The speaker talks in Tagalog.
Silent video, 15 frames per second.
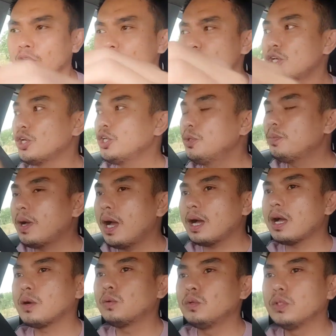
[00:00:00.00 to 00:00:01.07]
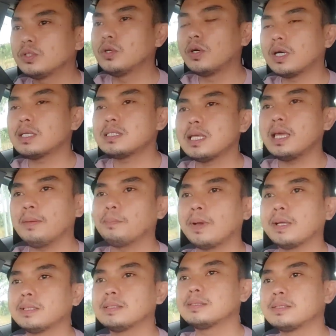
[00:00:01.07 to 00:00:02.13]
So yun mga kakulto kasi
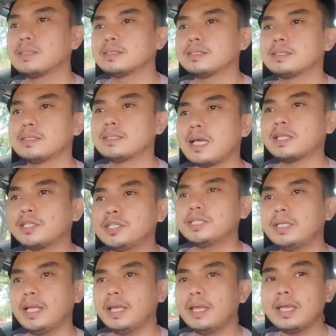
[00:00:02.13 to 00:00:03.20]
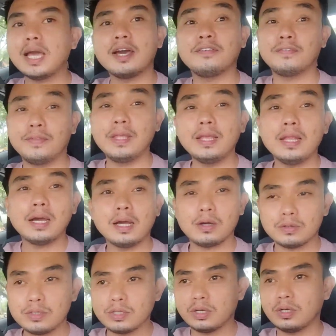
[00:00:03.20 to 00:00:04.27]
pag Saturday, half day lang
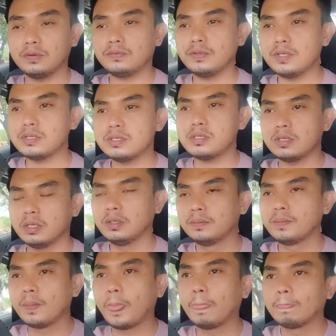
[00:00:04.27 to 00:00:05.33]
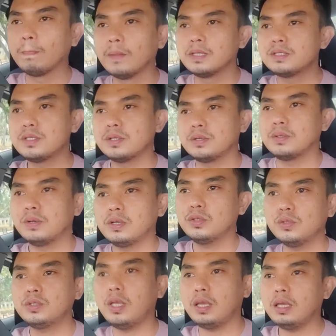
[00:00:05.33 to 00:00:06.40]
ako sa office. So
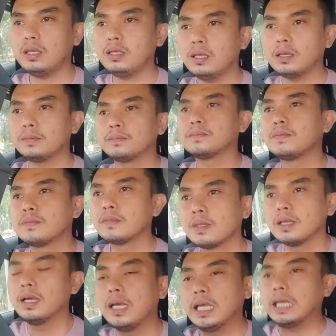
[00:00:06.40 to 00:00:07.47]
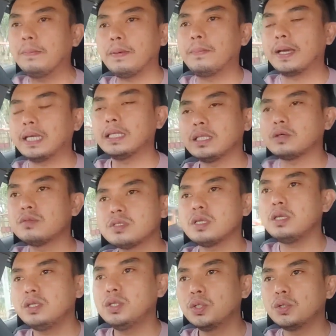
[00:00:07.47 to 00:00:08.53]
today, ipapakita ko sa
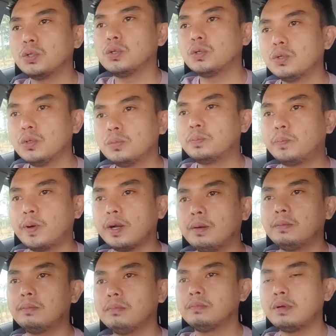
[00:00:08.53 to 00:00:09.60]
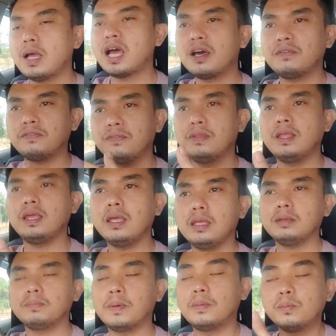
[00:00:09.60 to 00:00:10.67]
inyo from half
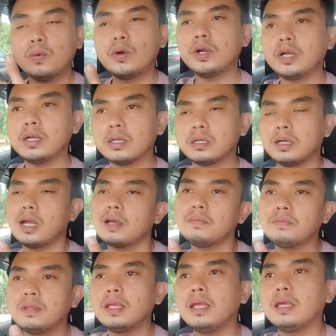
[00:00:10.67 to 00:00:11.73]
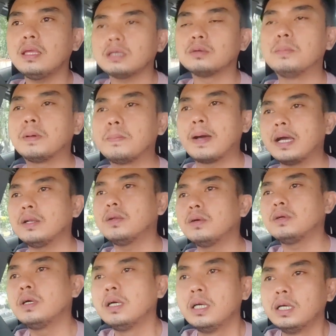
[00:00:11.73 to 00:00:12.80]
day, from work, half day, kung paano
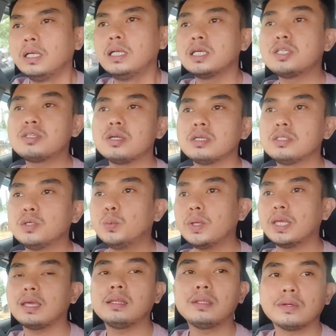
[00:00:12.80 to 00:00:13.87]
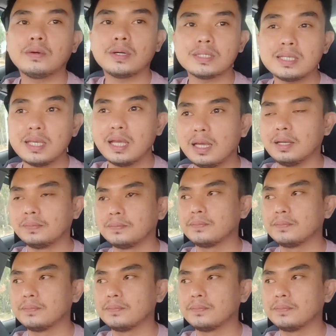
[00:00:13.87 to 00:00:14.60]
nag-start yung weekend ko kasi nga